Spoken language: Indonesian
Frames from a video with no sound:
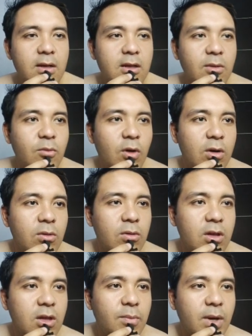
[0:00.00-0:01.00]
kita buang
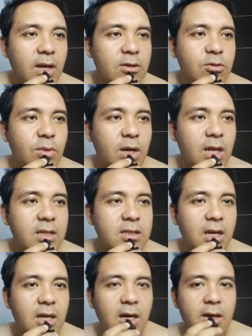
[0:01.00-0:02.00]
dulu kita pakein coba ke
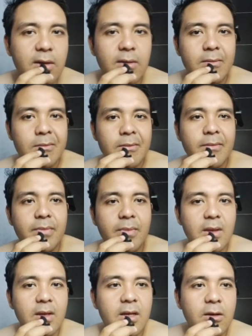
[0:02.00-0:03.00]
Neza ya
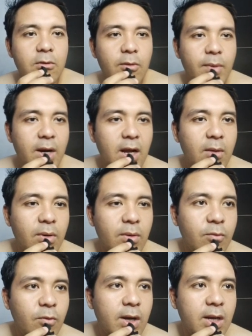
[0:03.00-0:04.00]
ini gue pakai yang
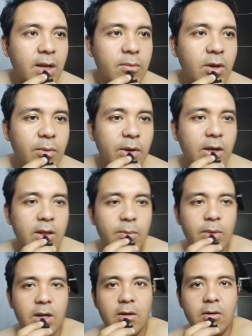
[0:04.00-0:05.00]
perempuan deh biar makin
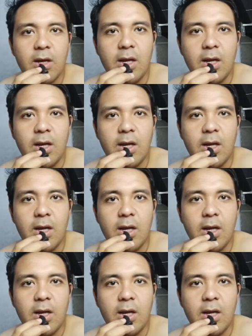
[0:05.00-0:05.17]
tebal